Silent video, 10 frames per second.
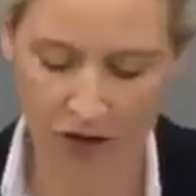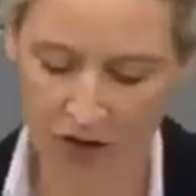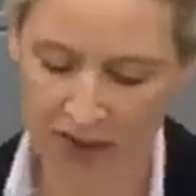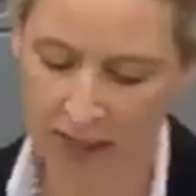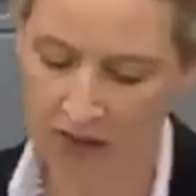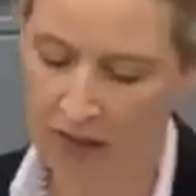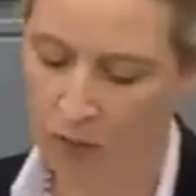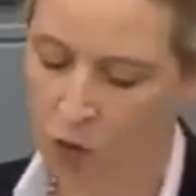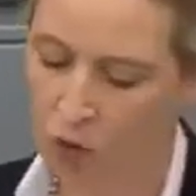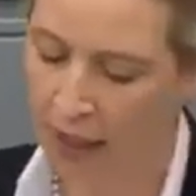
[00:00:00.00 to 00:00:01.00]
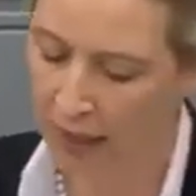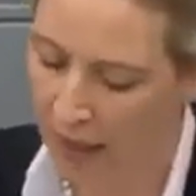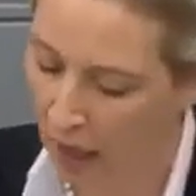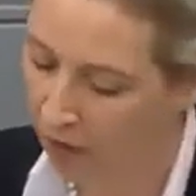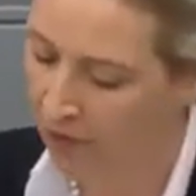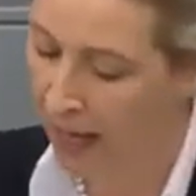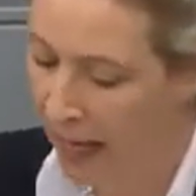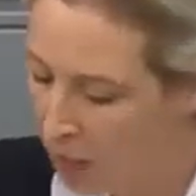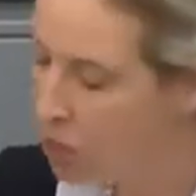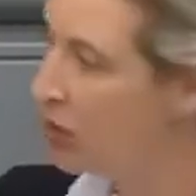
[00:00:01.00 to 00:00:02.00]
durch die aus dem Ruder gelaufene
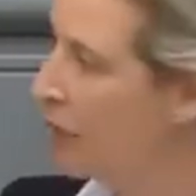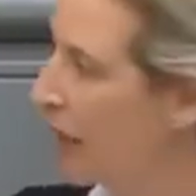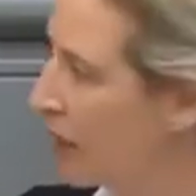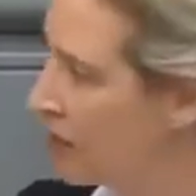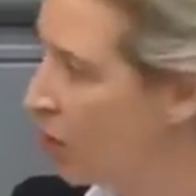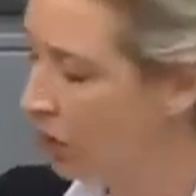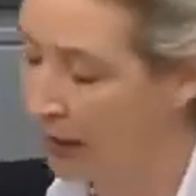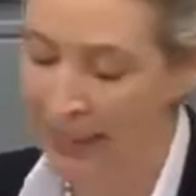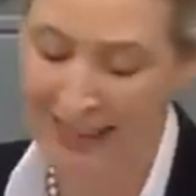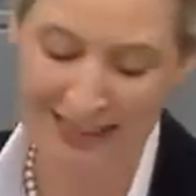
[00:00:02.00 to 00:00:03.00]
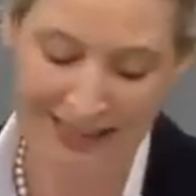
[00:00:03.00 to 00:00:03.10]
Armutsmigration, die